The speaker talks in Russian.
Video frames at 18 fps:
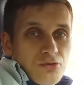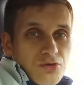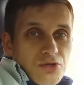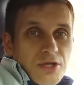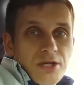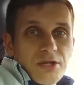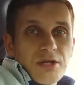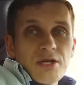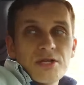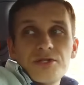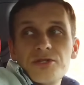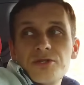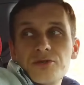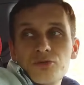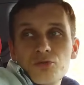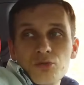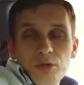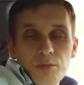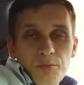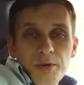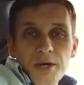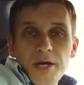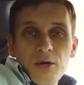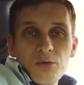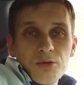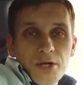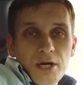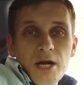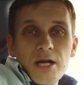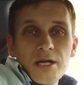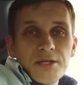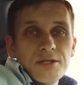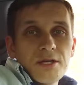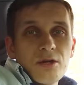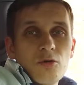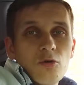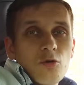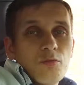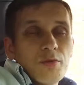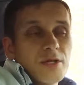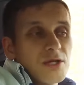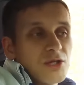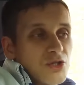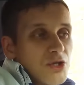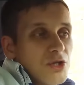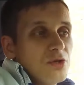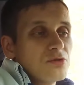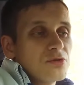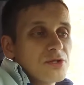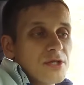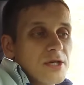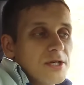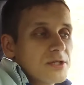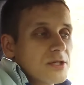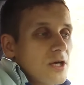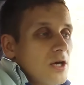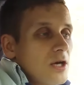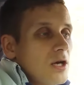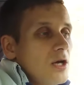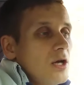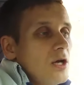Он знает, как сделать УТП, уникальное торговое предложение, он знает, как